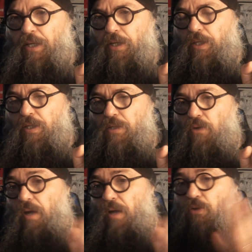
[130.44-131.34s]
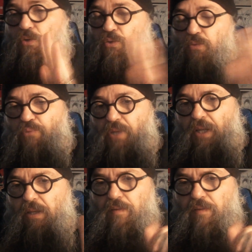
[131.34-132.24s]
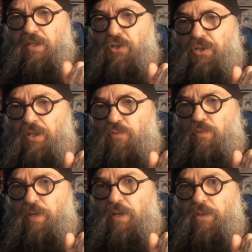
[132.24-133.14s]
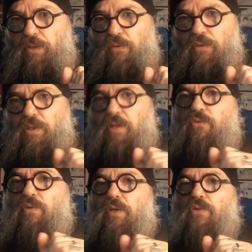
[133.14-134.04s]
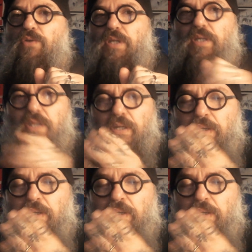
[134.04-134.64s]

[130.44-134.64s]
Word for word: qui sera peut-être à visage découvert, on est en train de négocier ça